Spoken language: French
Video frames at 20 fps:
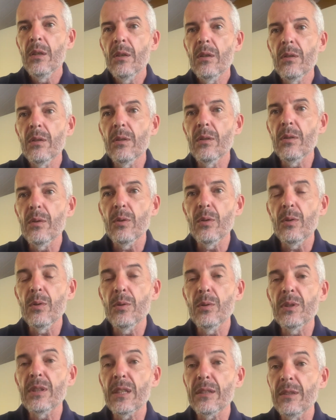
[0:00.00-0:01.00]

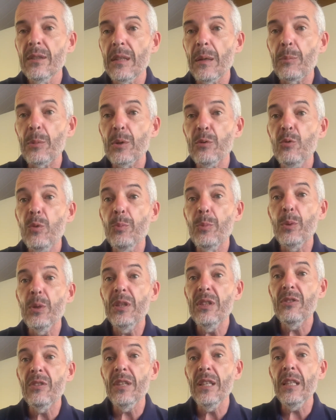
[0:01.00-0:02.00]
euh, ça c'est d'un point de vue
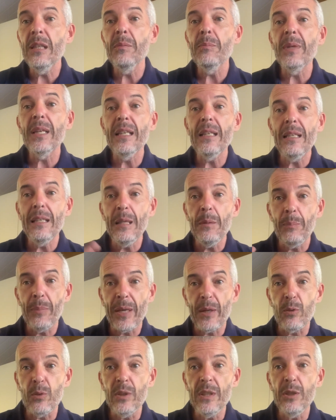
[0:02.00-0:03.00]
politique, mais
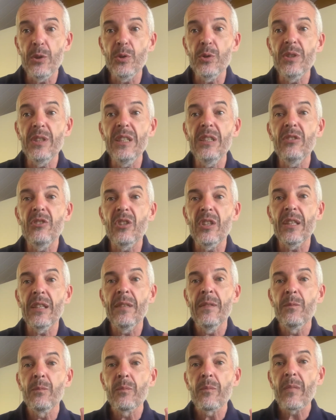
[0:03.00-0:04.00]

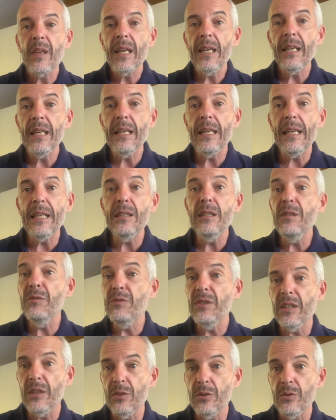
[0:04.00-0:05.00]
l'hyper-religiosité et
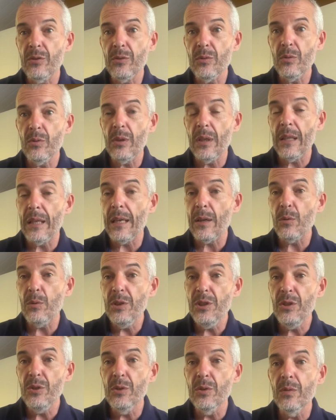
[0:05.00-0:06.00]
l'indifférence à la
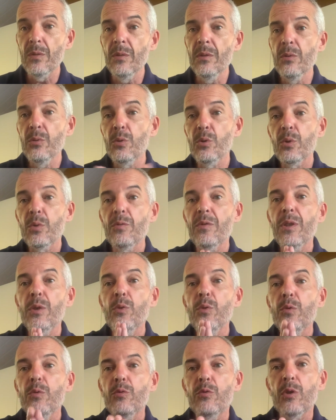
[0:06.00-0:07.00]
religion, de trouver
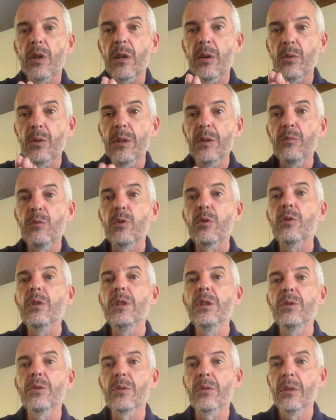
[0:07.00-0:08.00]
une voie au niveau
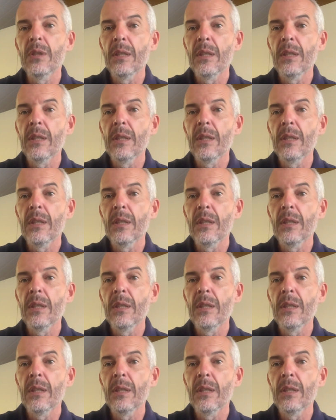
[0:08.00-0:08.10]
religieux.